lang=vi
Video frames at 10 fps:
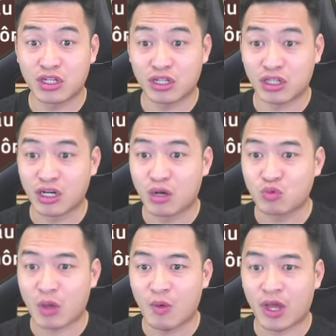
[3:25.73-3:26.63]
tấn công
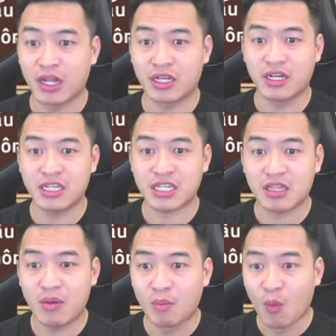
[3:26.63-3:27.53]
toàn bộ kẻ địch, gây sát
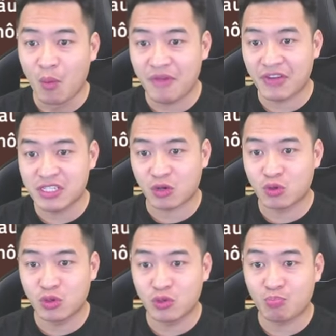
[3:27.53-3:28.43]
thương 40%
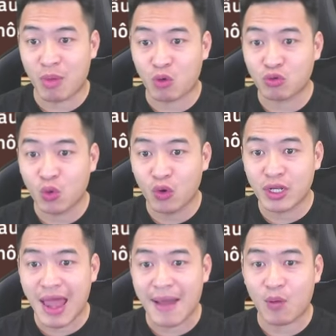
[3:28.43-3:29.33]
máu tối
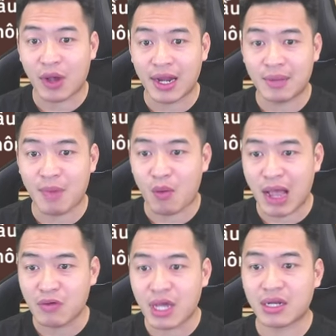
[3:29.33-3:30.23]
đa của kẻ địch máu
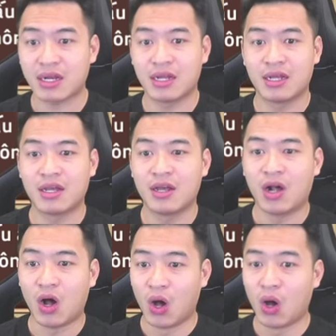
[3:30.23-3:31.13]
cao nhất.
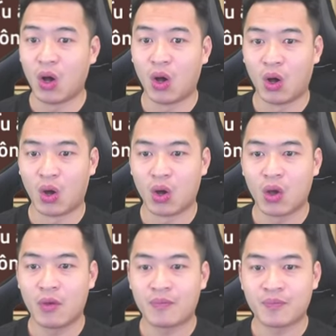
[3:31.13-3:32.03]
Ồ. Oh.
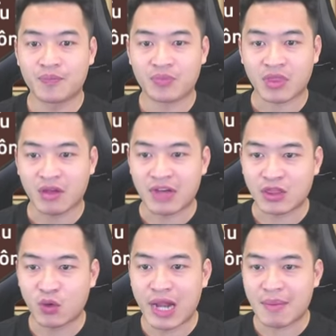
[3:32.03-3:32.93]
Và
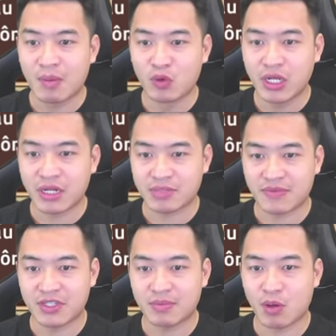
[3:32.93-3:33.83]
tối đa bằng
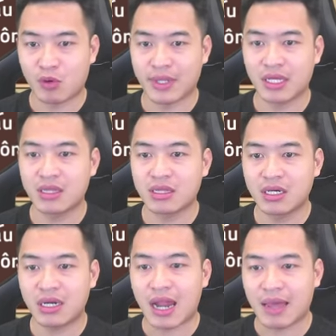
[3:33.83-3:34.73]
1.500% công của bản thân,
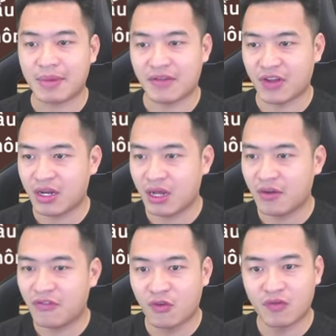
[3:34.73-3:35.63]
tức là em này phải nâng
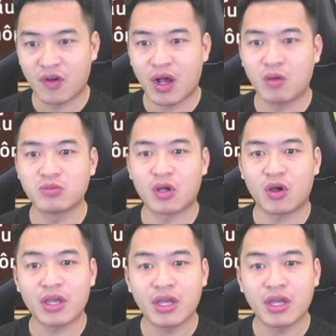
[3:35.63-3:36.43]
full vào công rồi.